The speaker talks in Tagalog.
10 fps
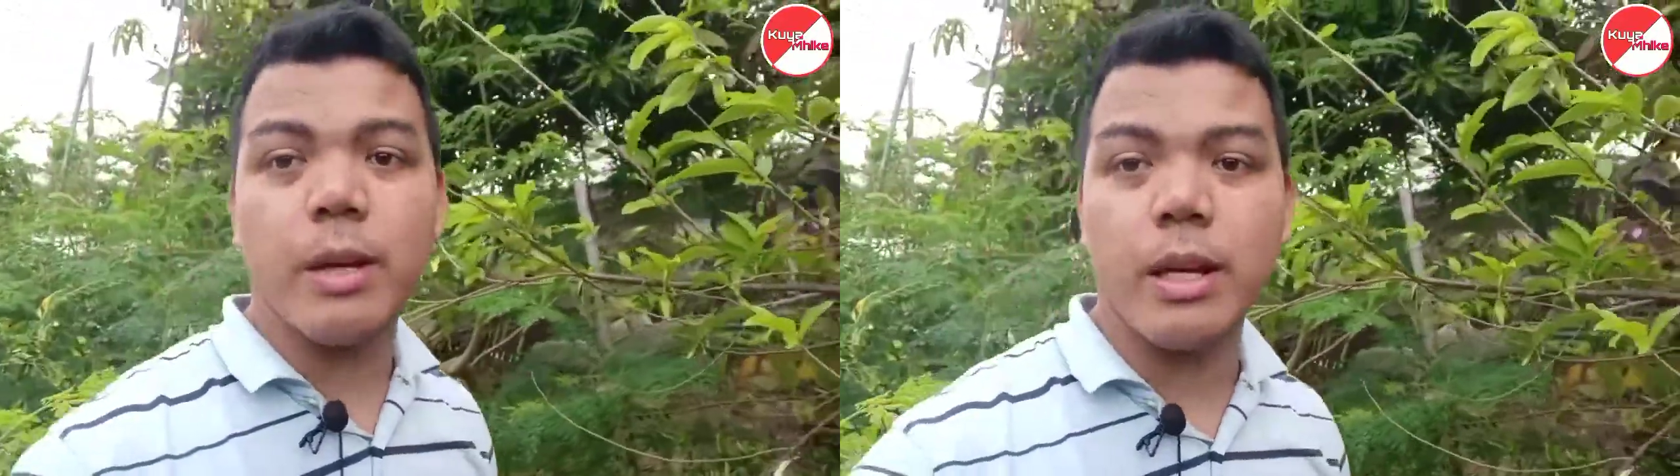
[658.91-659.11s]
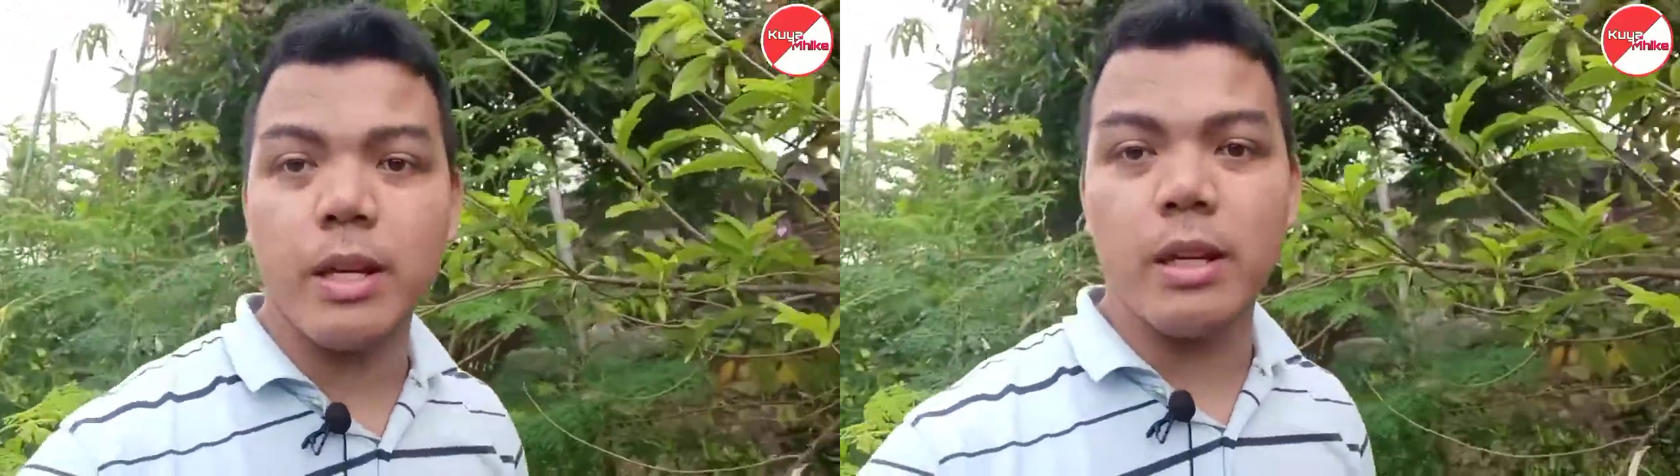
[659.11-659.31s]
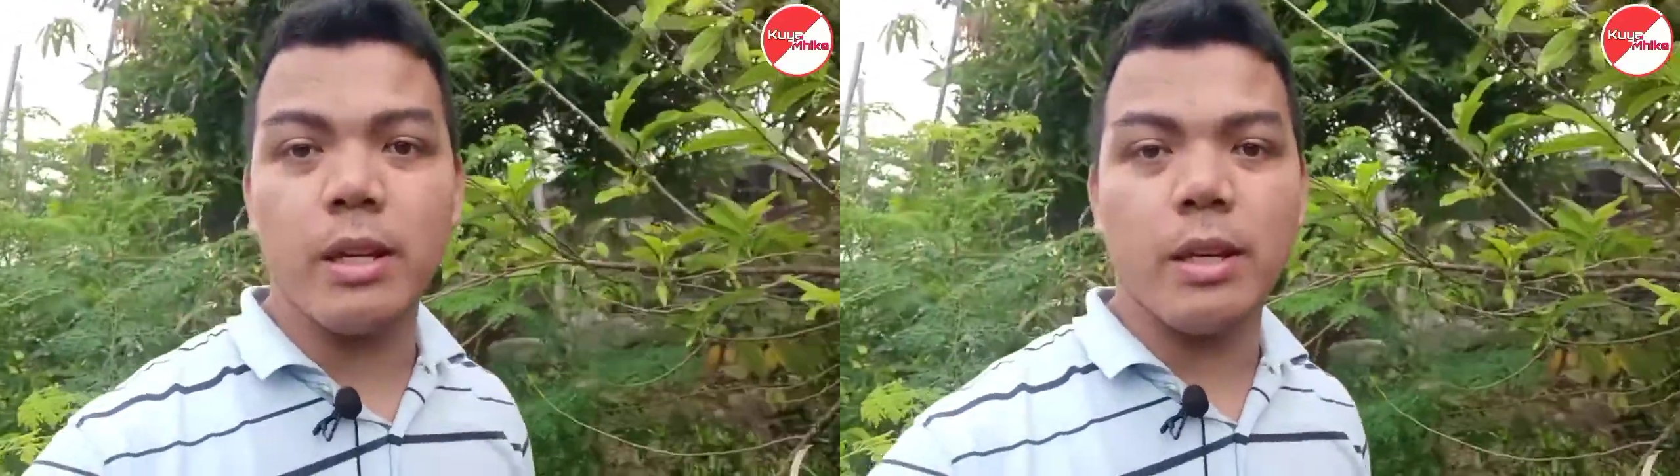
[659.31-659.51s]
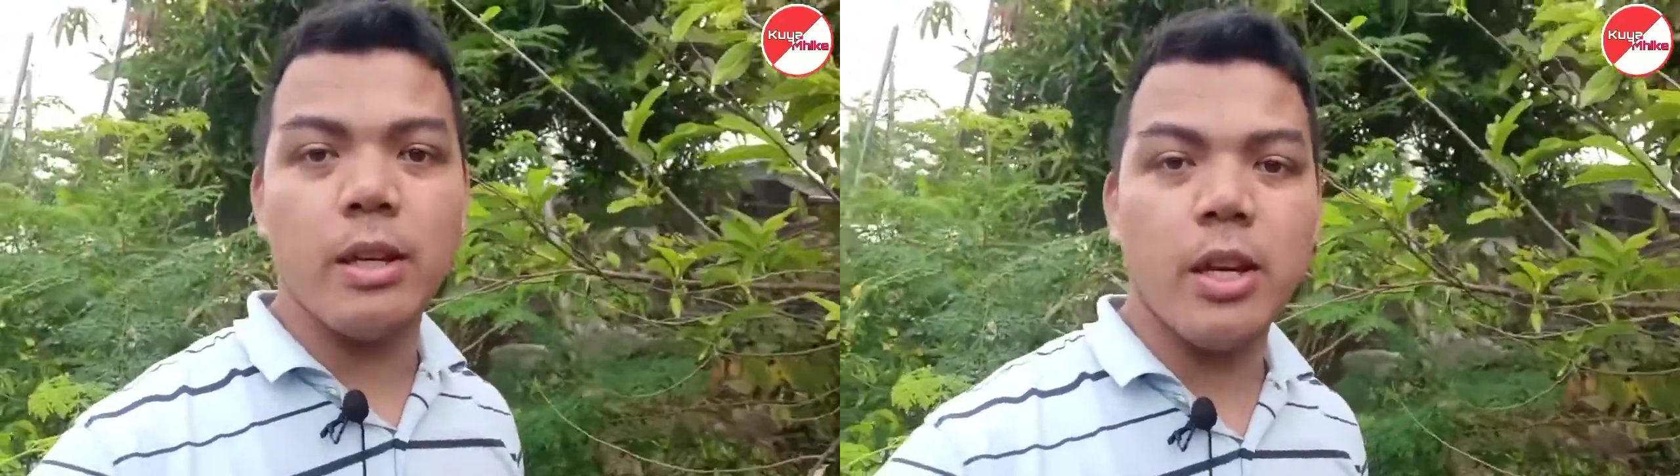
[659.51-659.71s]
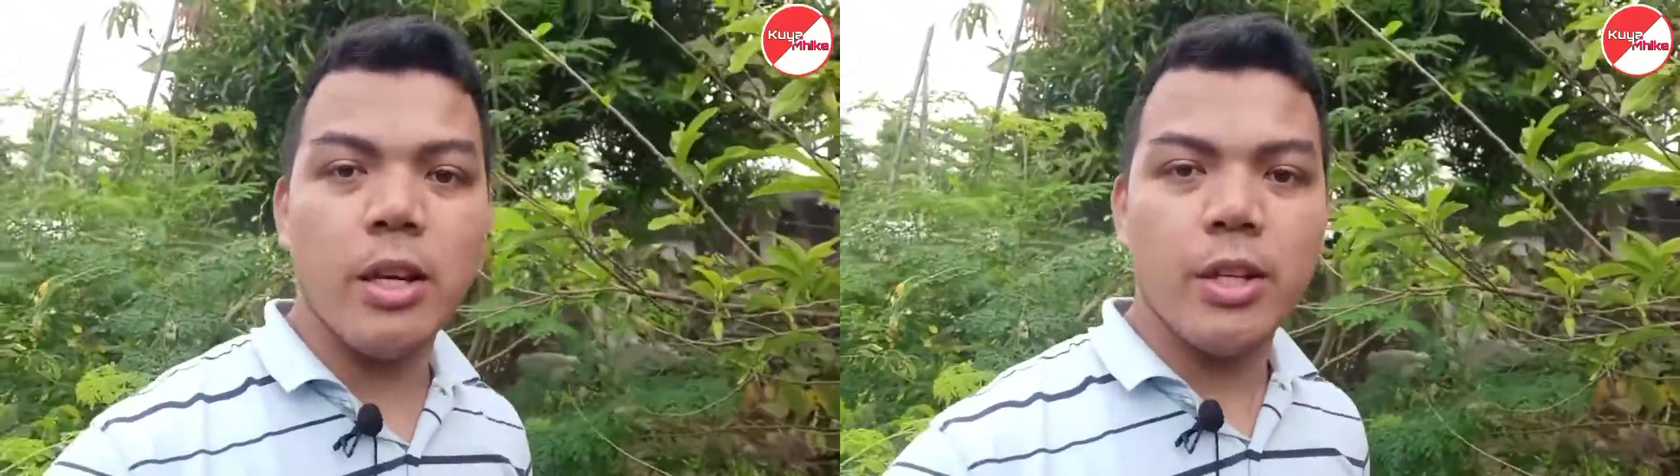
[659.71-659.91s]

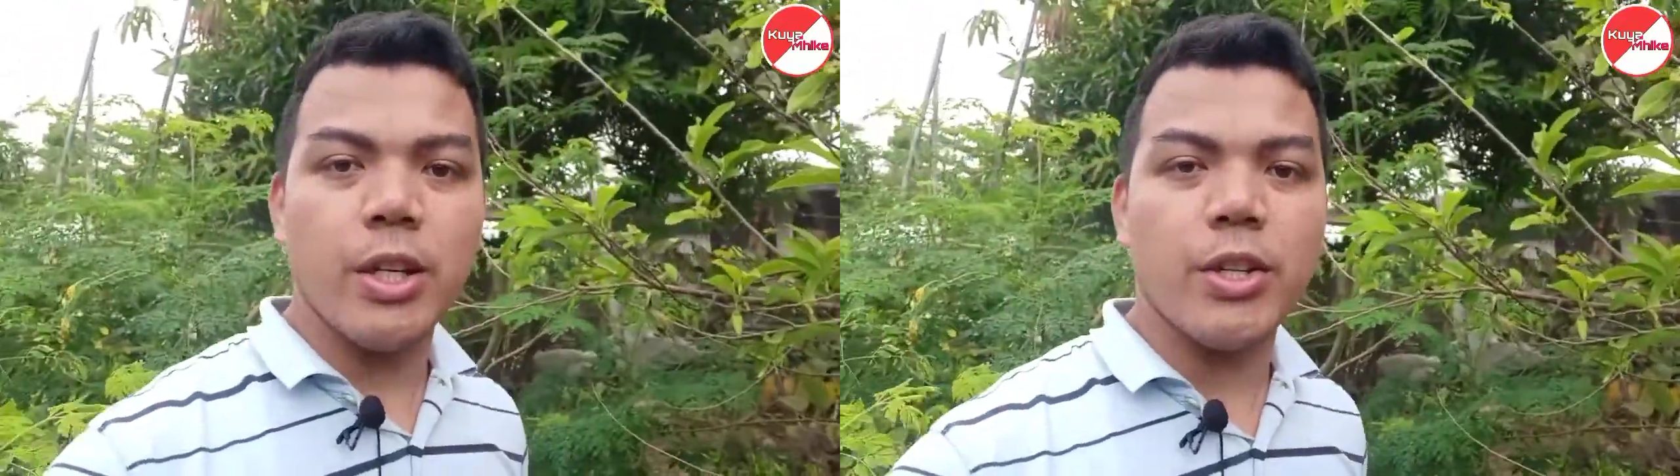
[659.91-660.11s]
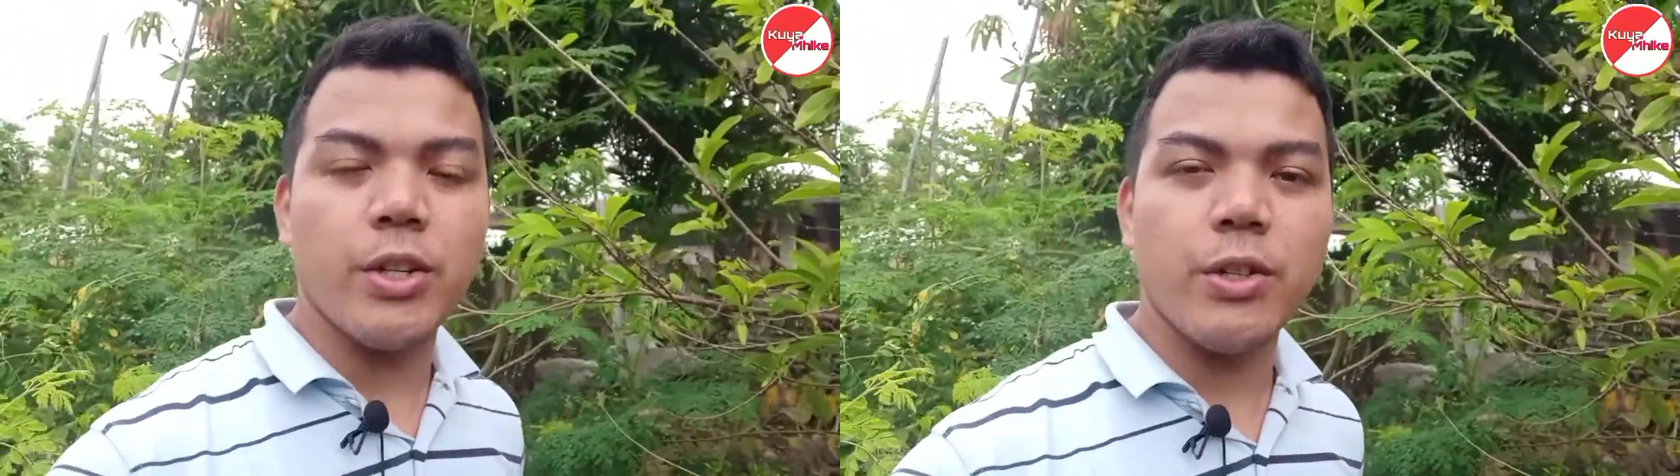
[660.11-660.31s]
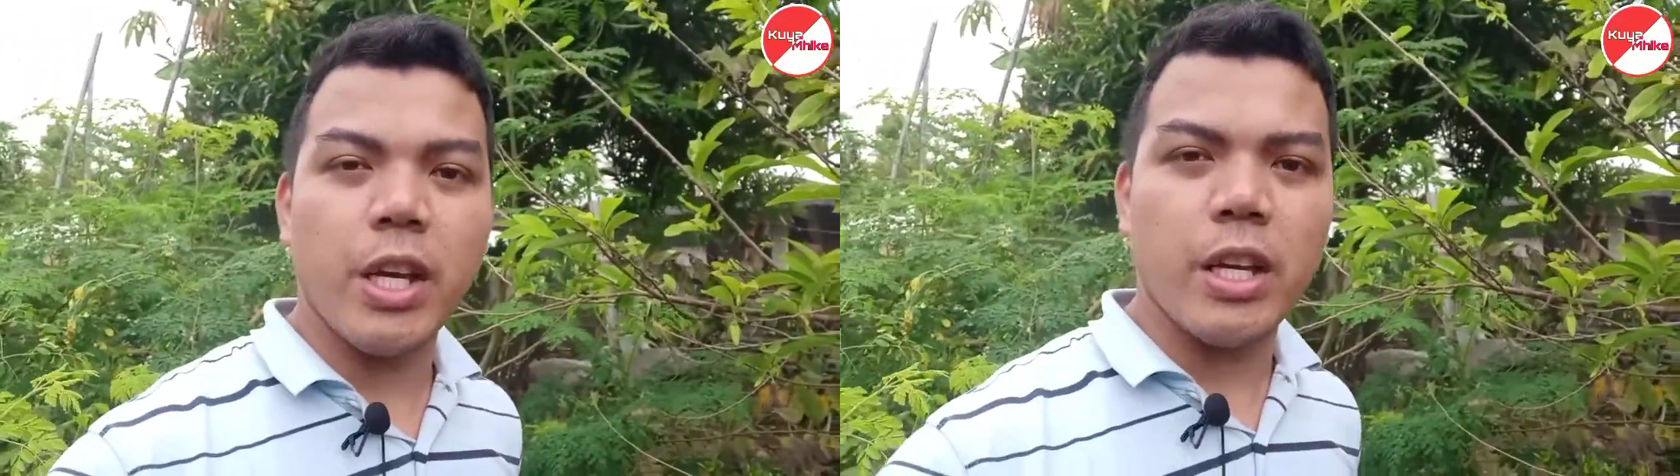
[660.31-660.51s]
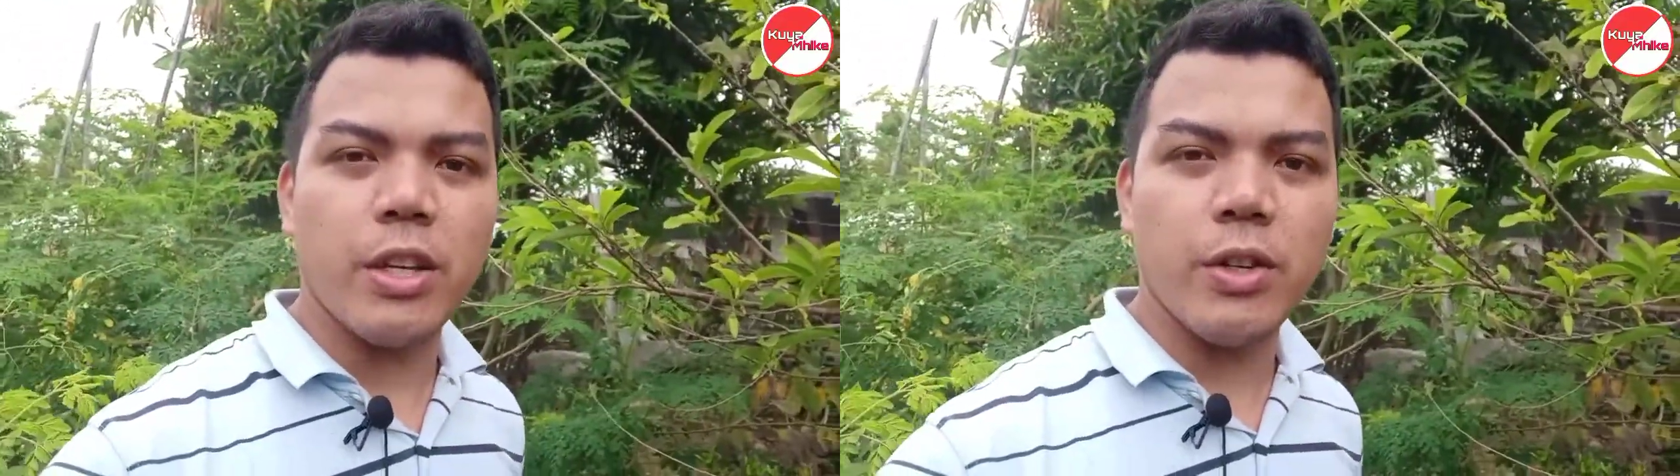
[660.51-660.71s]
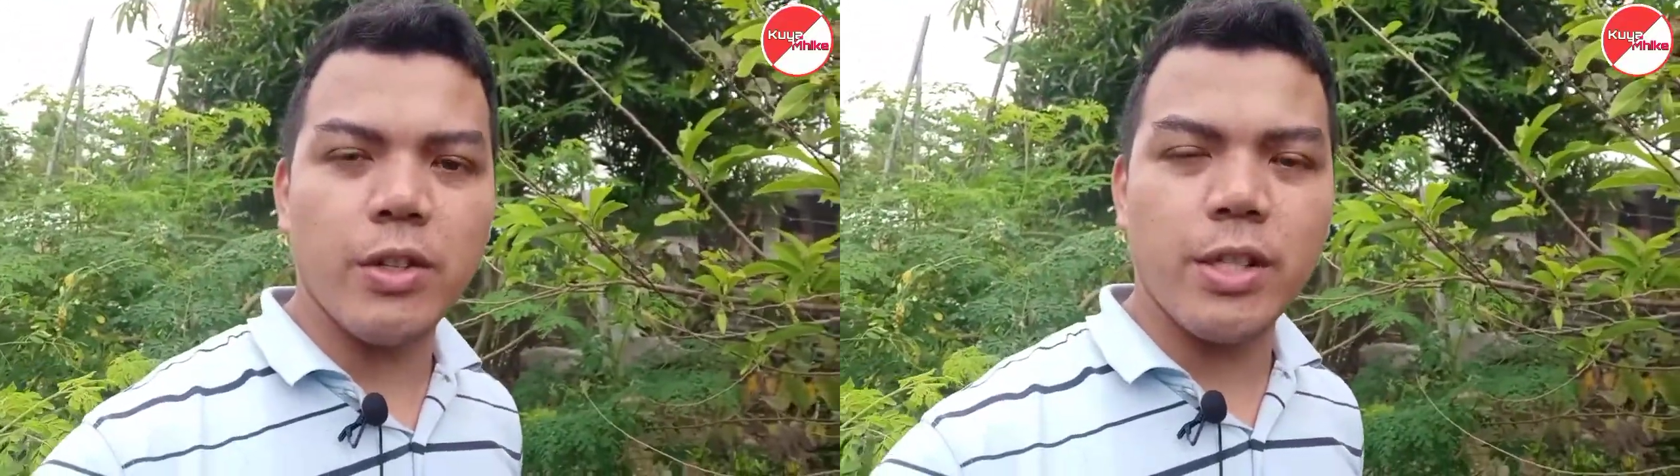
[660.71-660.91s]
mai-share ko sa
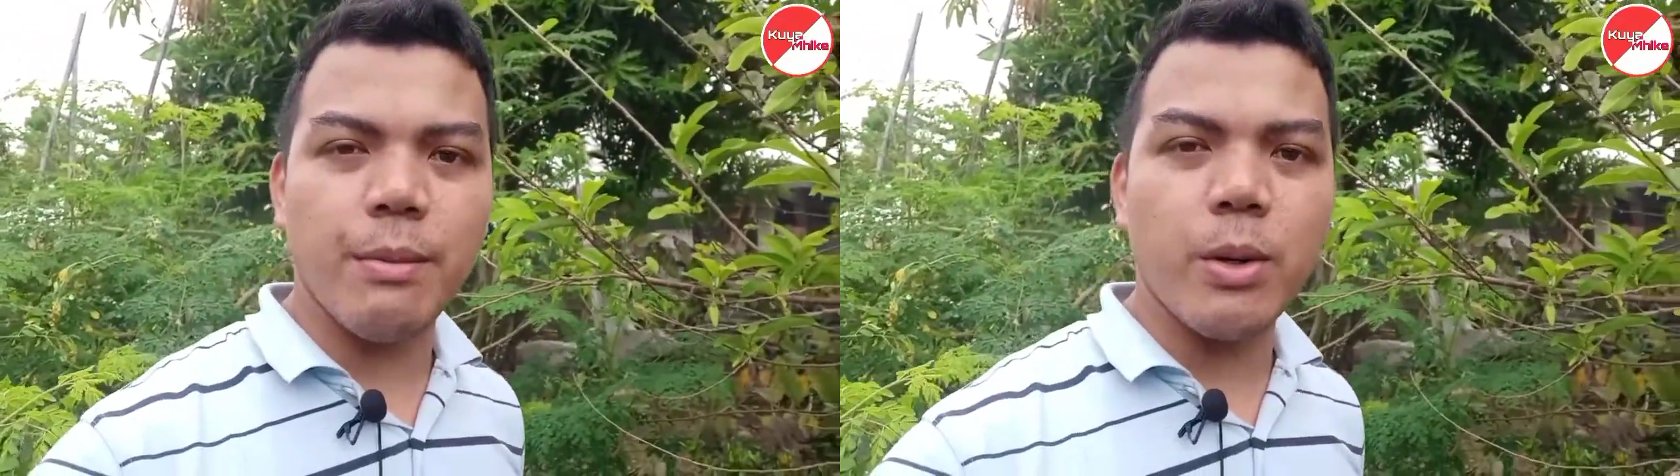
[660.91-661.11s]
inyo sa